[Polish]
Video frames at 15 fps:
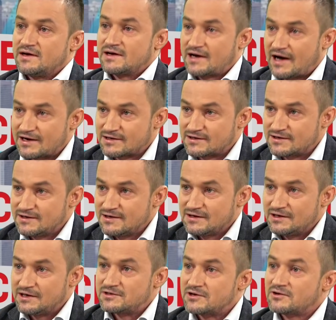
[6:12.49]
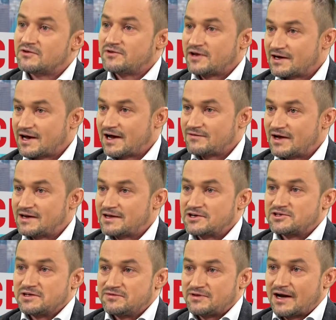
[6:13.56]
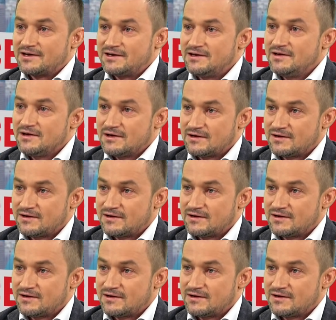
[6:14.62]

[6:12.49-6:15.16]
karty, nie tylko w rękawie, ale także i w talii,